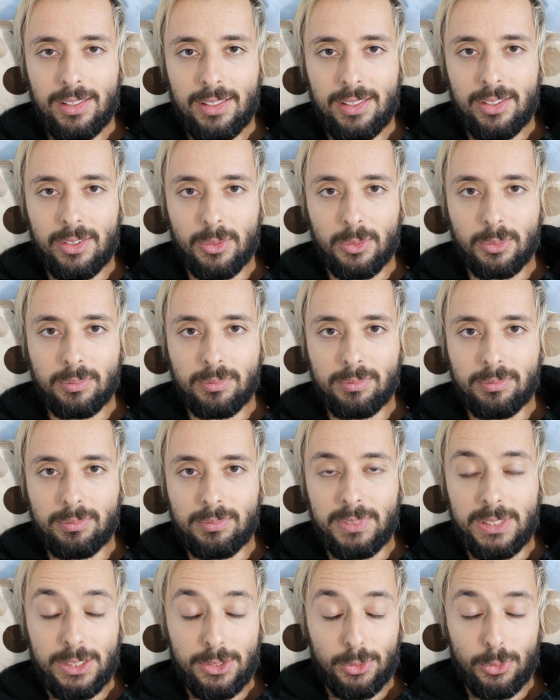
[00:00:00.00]
io
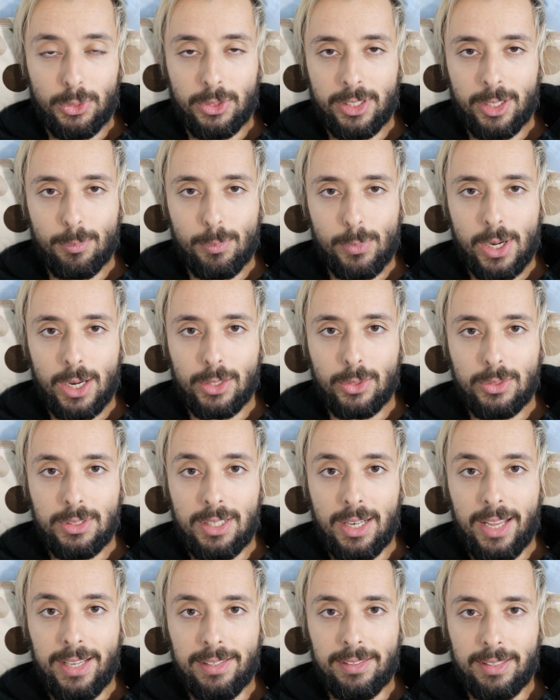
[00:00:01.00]
mi sono innamorato di
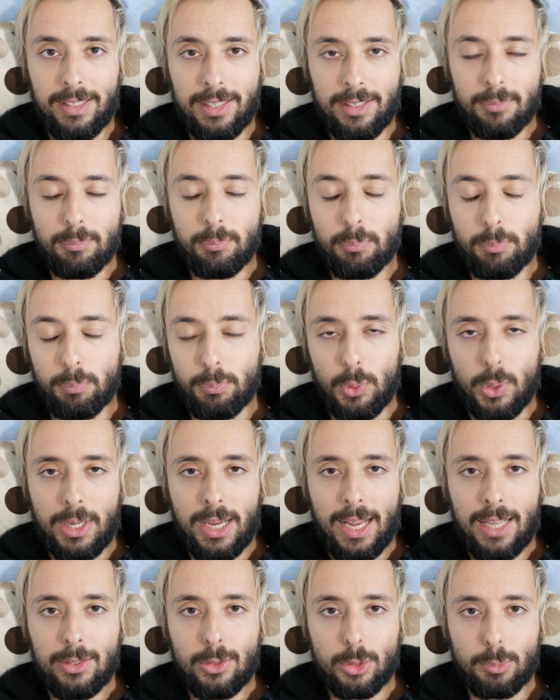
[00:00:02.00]
lei e più
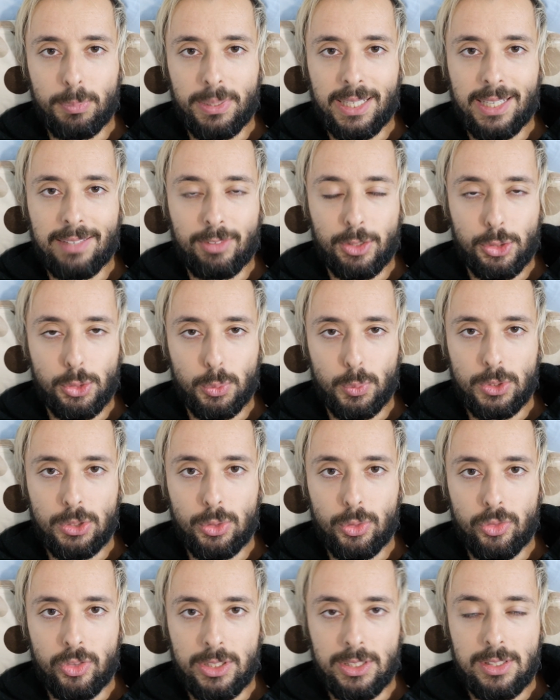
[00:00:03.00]
che altro perché faccio
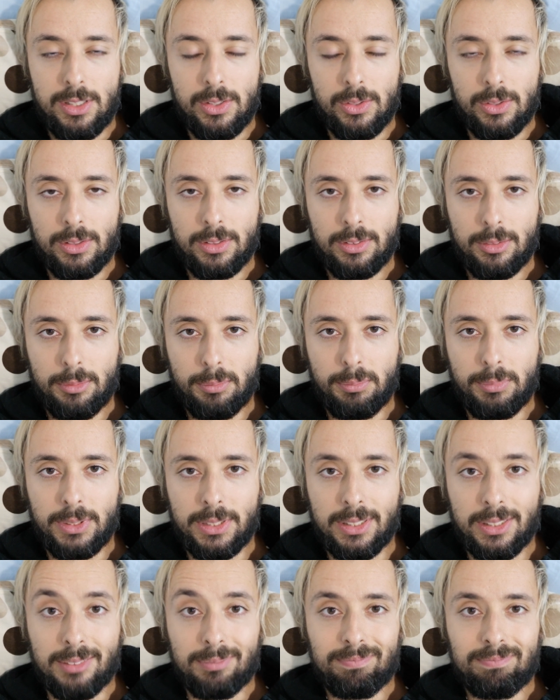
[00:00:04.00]
questo video,
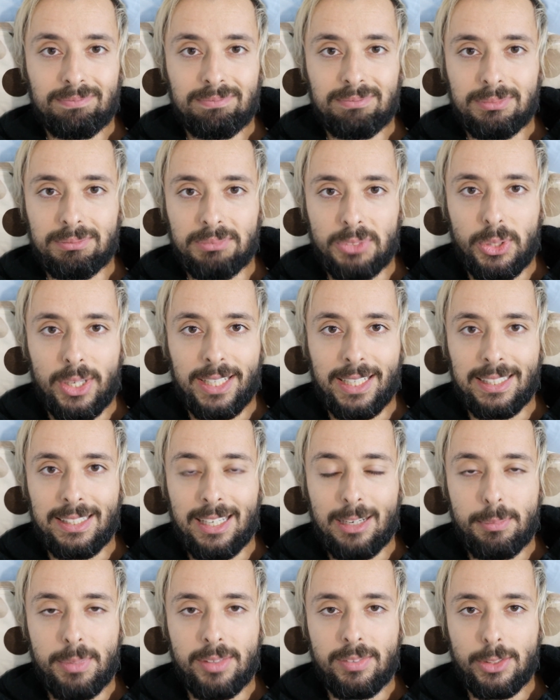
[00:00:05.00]
perché non è che
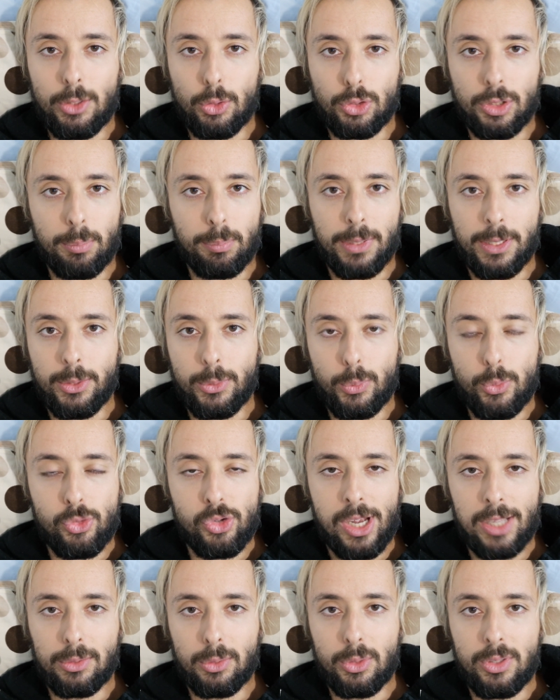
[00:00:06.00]
nella mia vita ho sempre
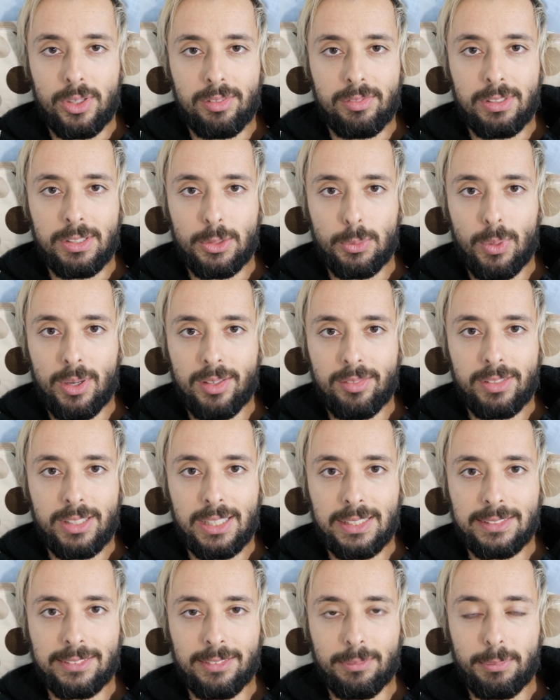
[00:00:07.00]
annunciato gli eventuali
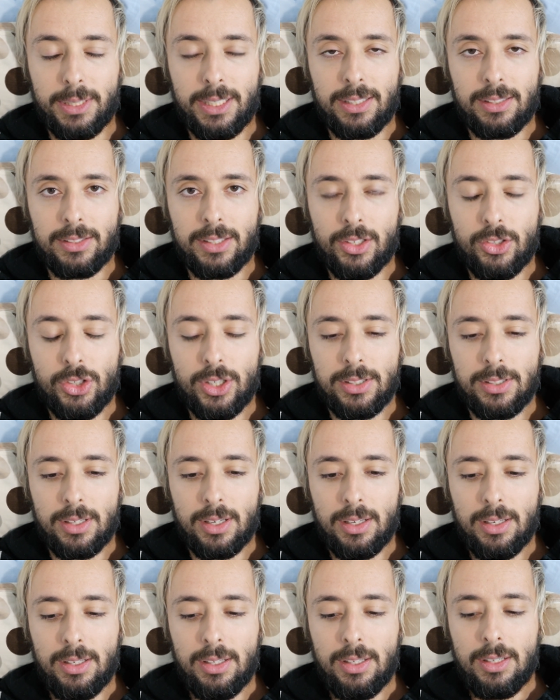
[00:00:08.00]
fidanzamenti, eccetera.